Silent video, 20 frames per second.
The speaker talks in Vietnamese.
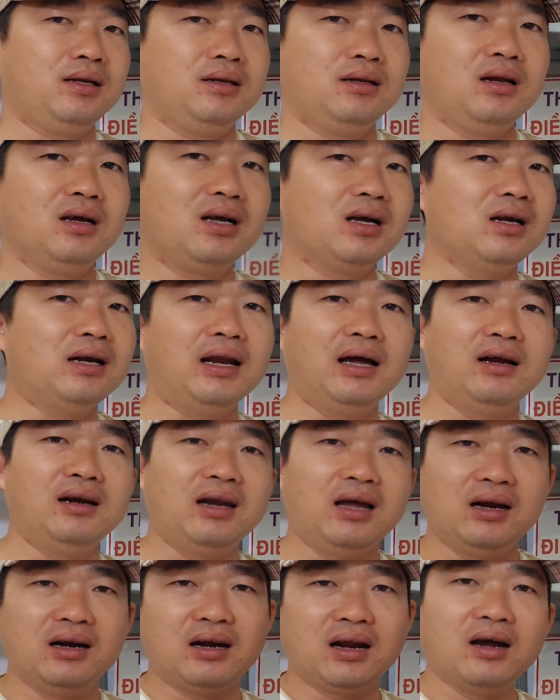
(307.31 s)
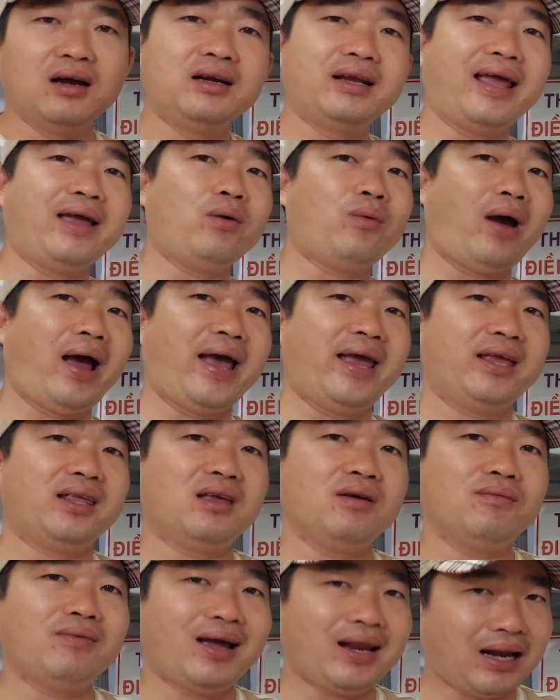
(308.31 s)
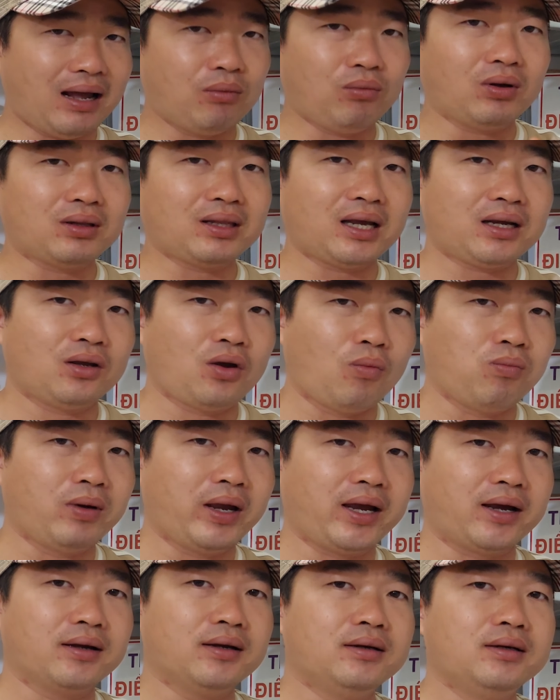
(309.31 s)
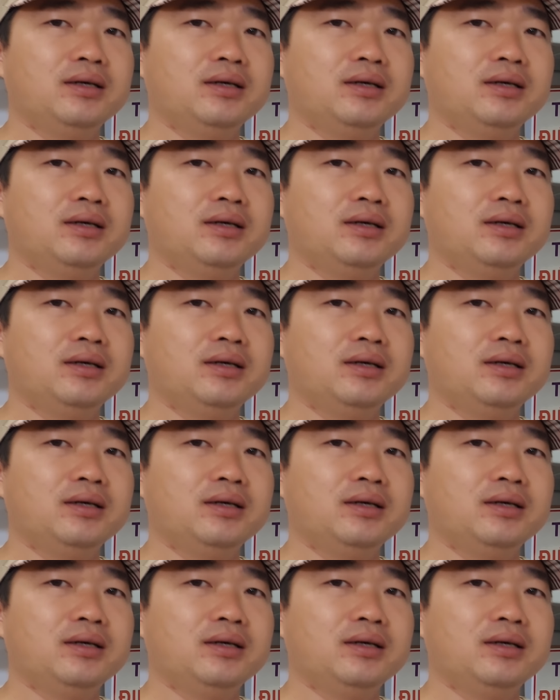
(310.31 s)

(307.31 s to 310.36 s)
nó cứ lừ lừ lừ vậy hoài chứ không phải là không có tác dụng nha